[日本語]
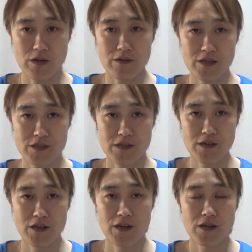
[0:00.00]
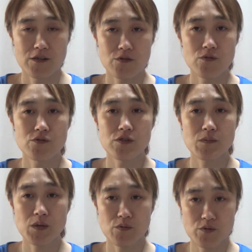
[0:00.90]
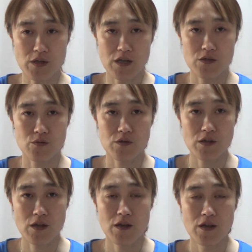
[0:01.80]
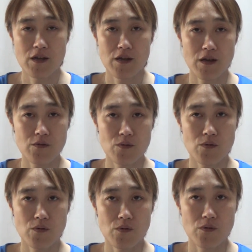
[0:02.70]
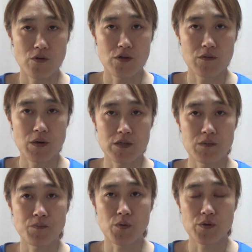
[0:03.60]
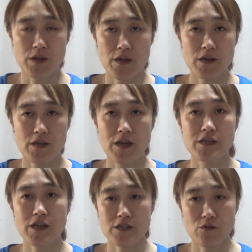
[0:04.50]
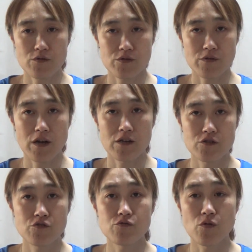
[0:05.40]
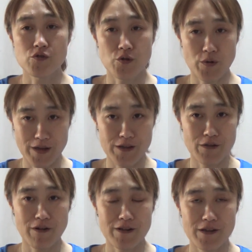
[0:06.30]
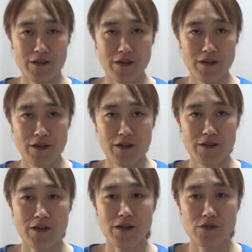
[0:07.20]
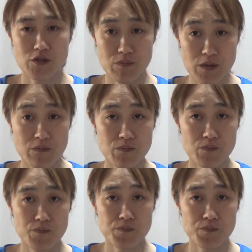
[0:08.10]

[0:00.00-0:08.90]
なるらしいその睡眠負債によってね、あのー、今日本でね経済損失が15兆円って言われてねだから睡眠